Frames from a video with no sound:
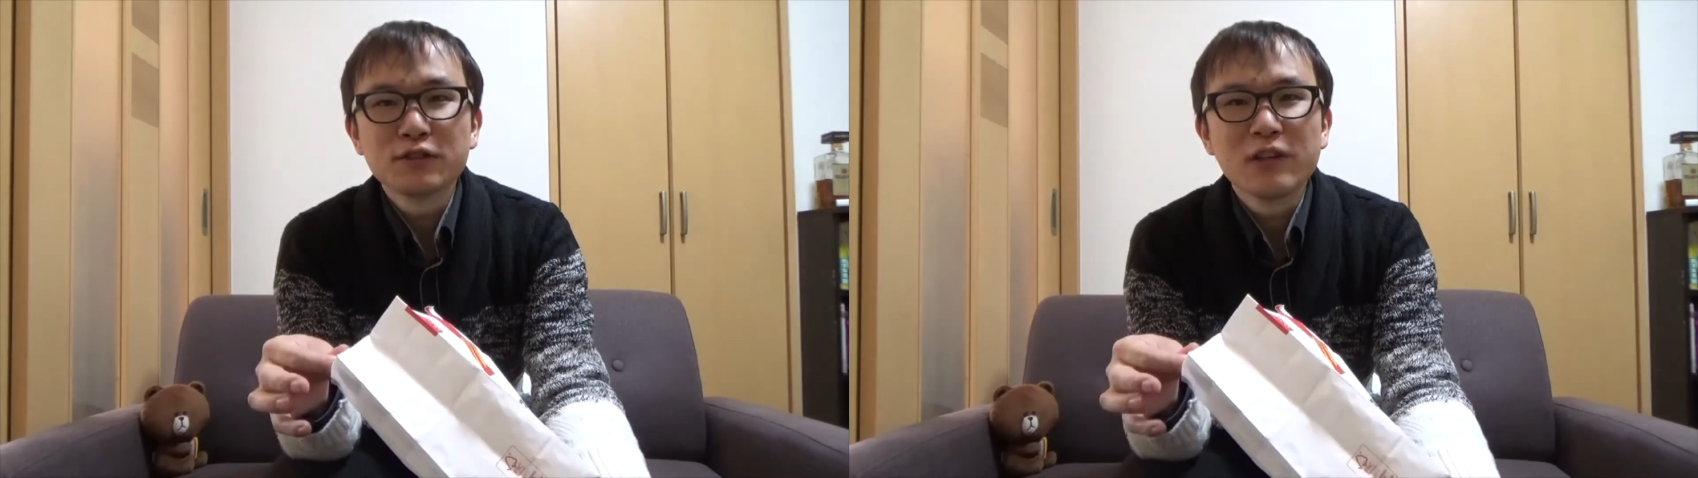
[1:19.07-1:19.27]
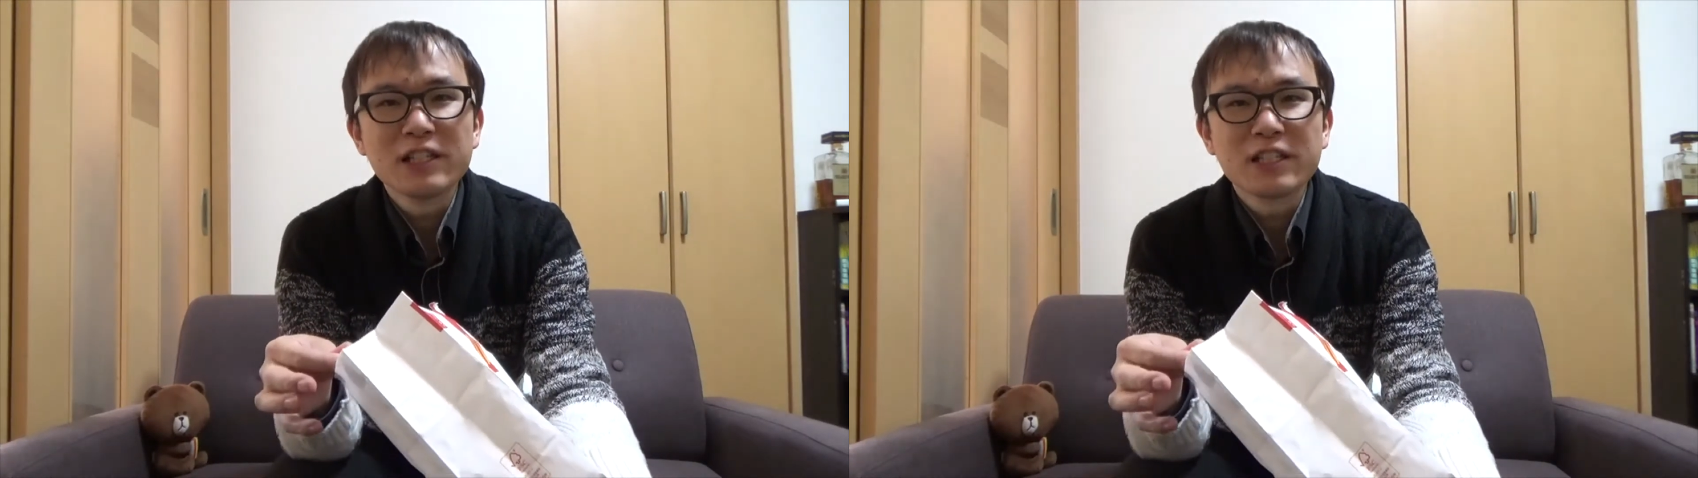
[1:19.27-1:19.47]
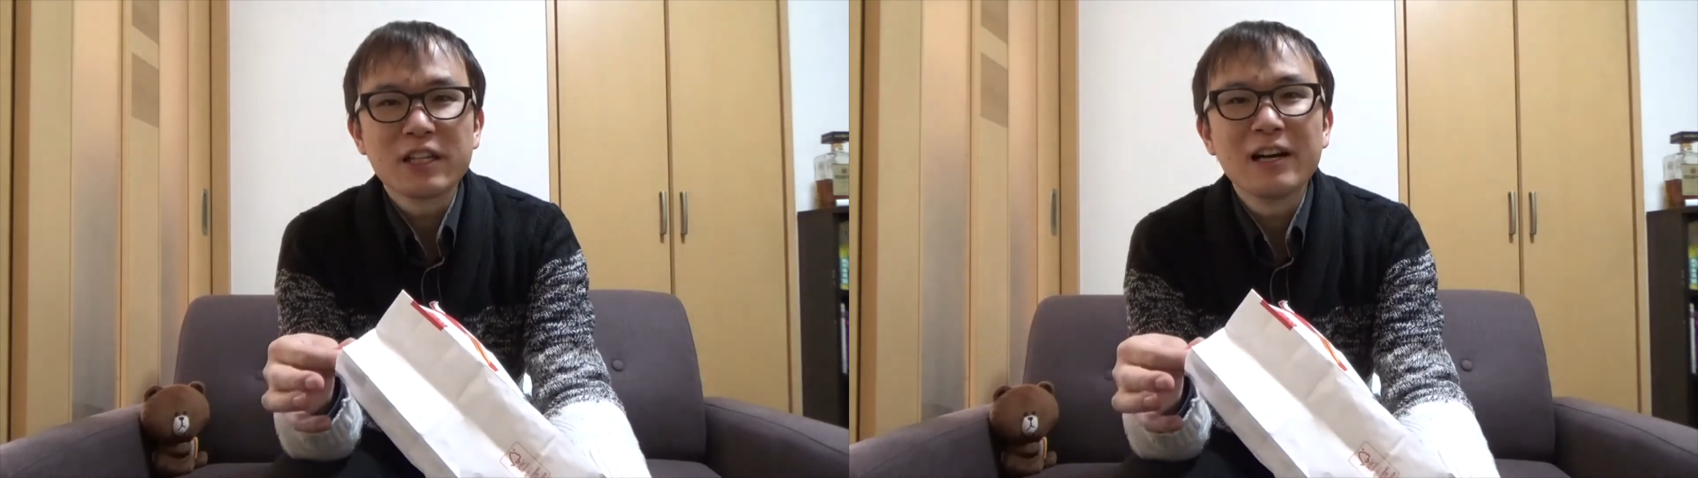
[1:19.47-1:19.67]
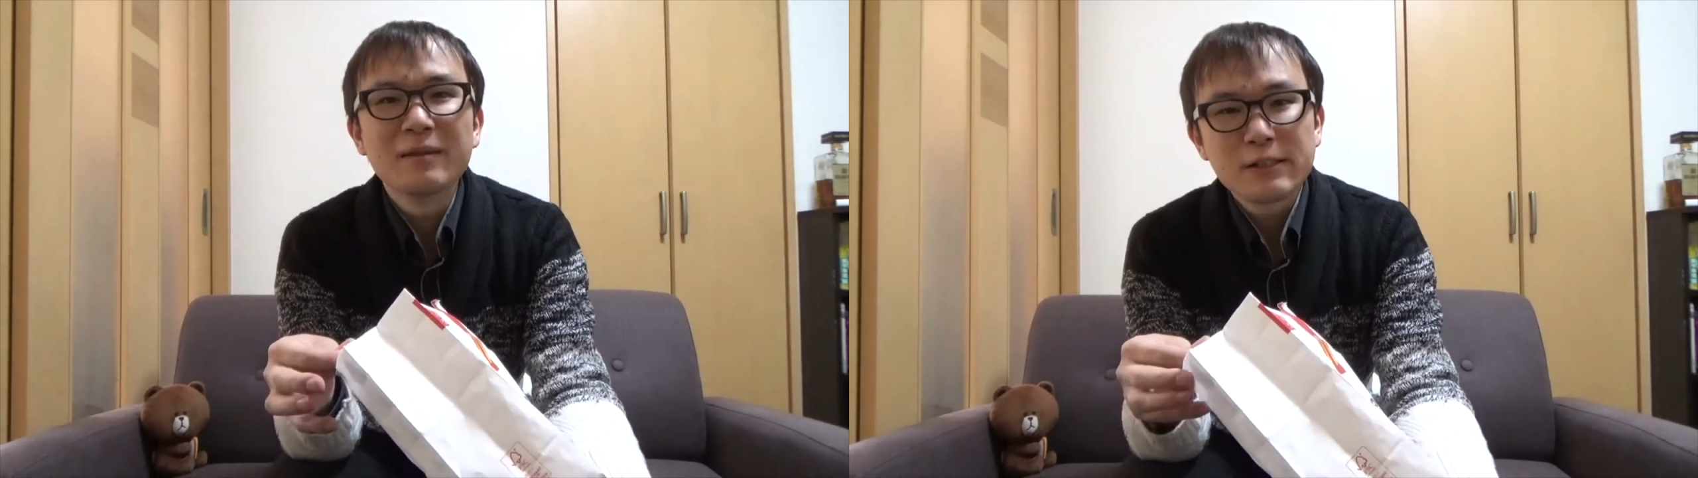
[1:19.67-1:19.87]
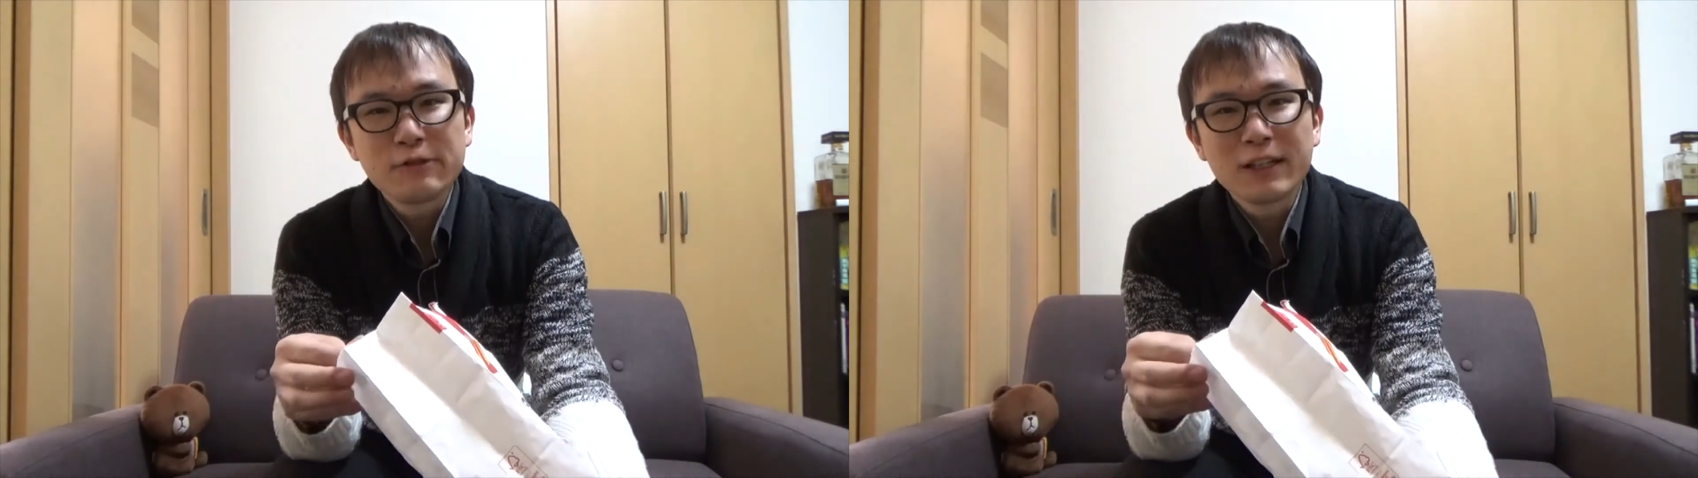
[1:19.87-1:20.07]
の味が
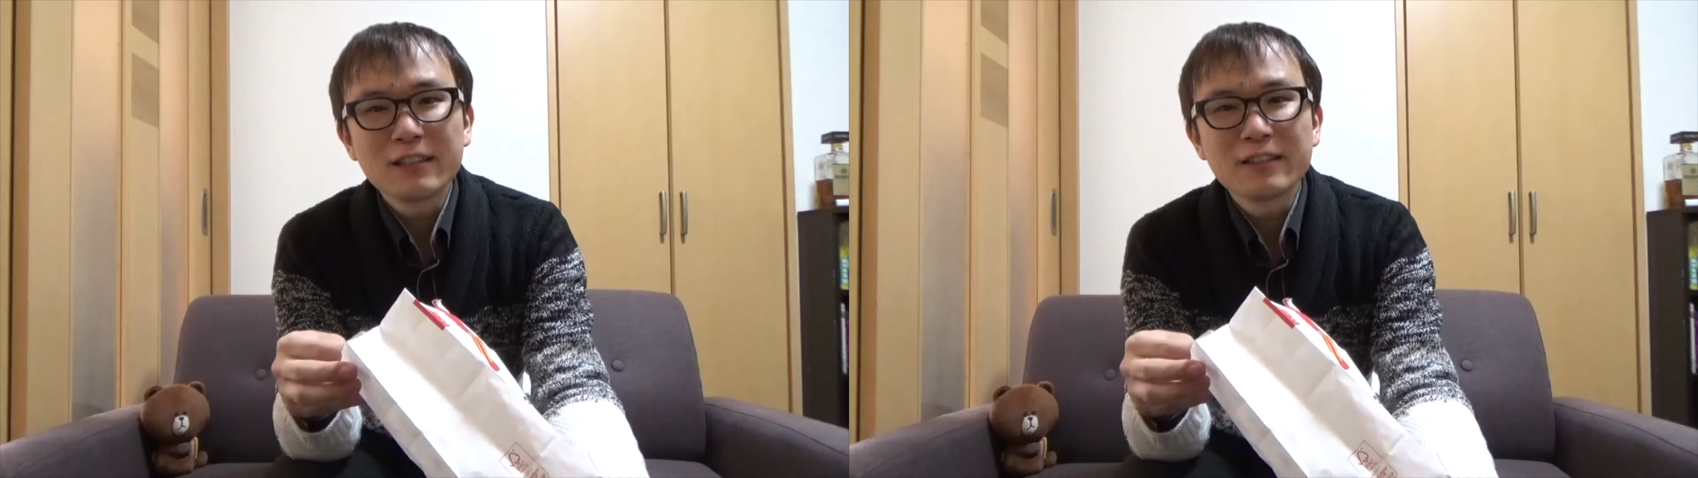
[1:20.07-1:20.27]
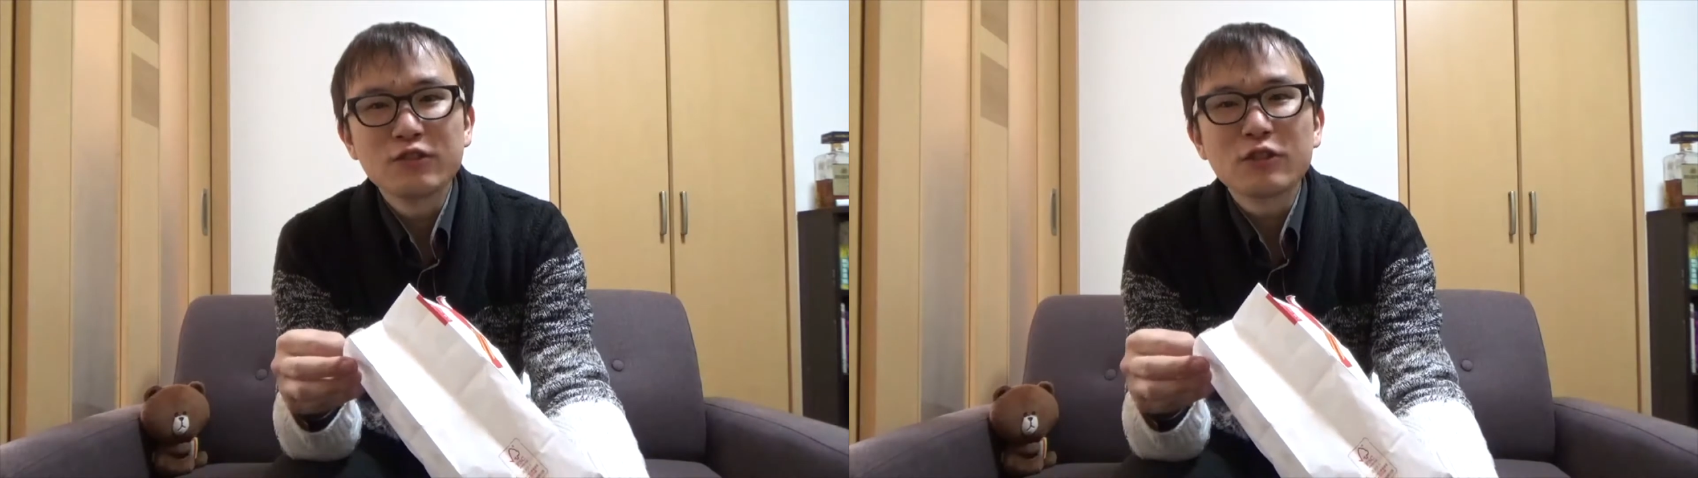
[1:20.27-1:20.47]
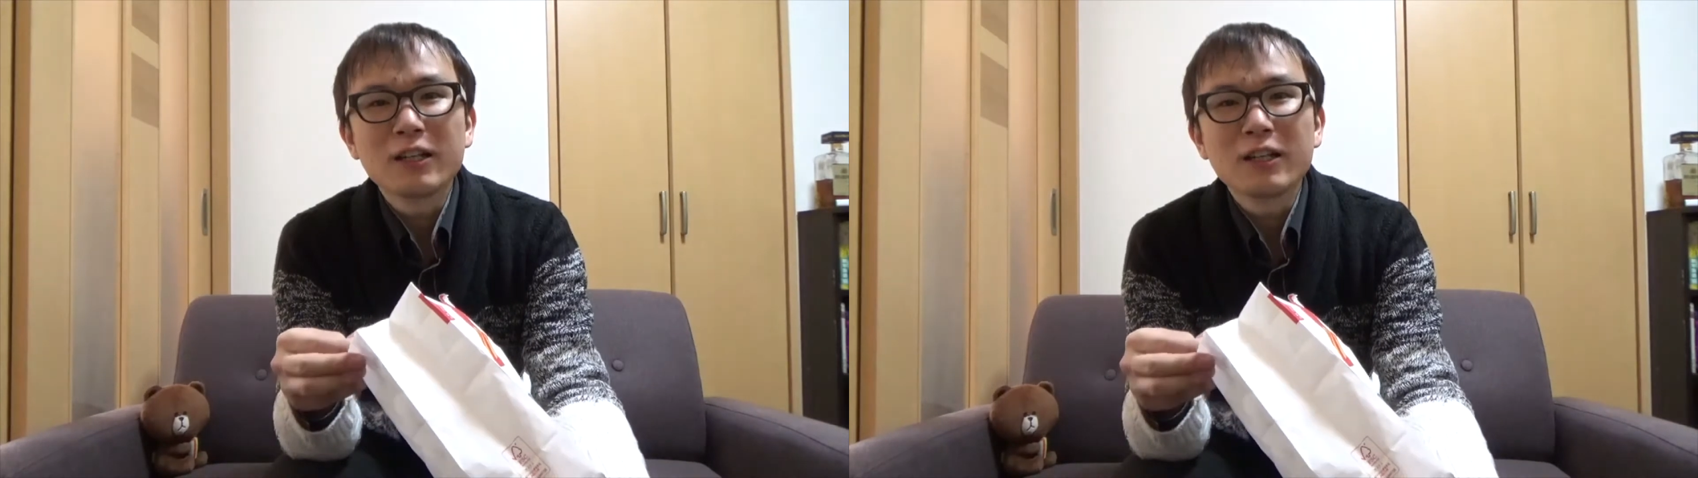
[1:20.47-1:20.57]
際立ってるか